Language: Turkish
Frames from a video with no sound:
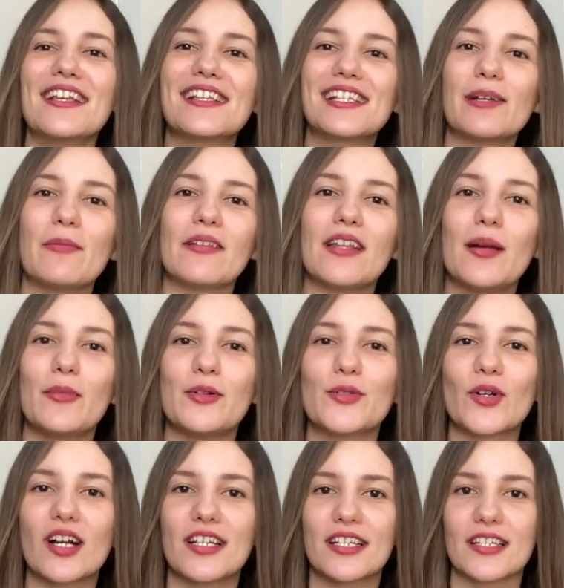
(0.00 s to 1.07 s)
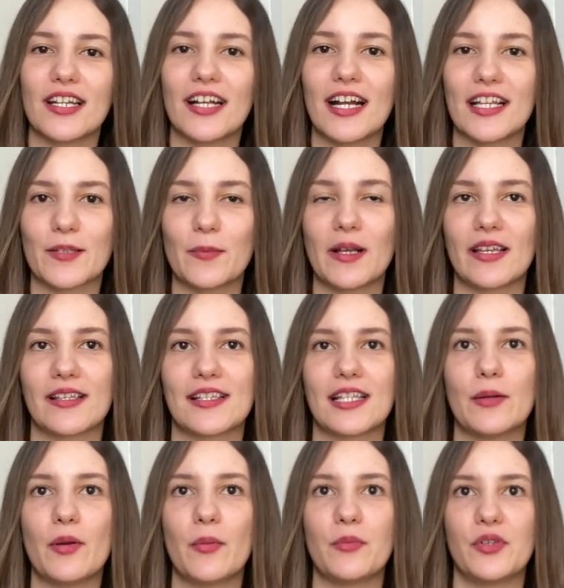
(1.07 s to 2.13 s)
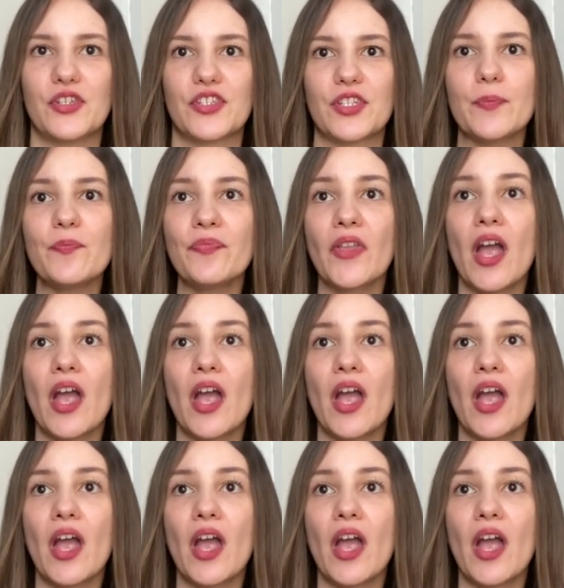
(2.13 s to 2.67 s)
İlk zamanlar böyle çok aşırıya kaçmak istememiştim.